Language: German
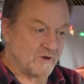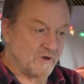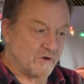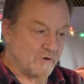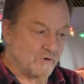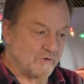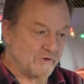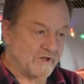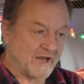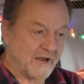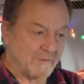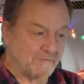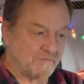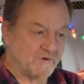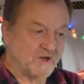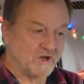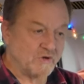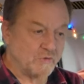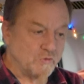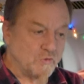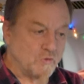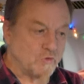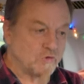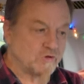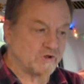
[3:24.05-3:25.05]
und habe
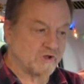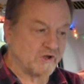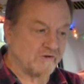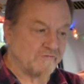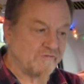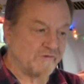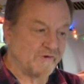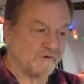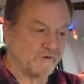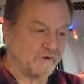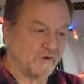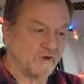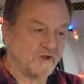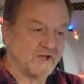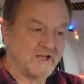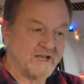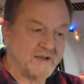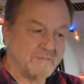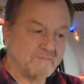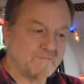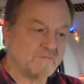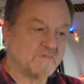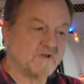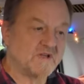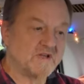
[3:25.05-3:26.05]
genug davon
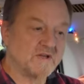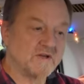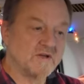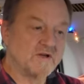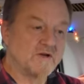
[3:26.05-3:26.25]
erlebt